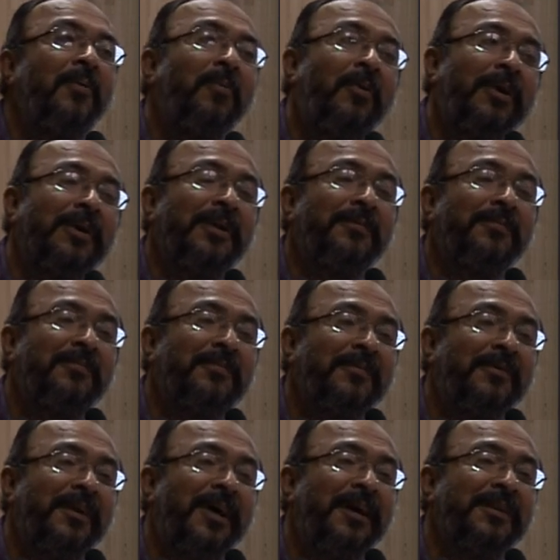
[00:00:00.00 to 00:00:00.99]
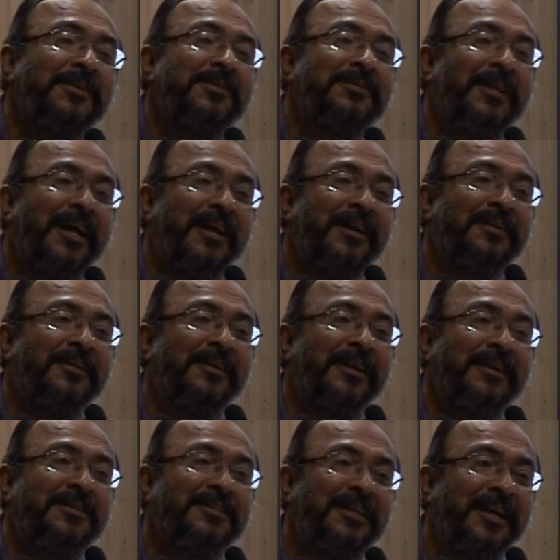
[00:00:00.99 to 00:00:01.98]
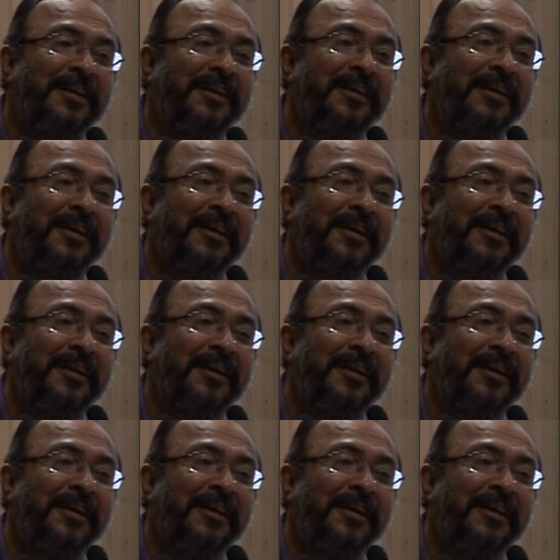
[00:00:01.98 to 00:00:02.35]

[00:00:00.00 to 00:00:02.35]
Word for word: वॉट इफ राज इज कैरेक्टर हैड सेड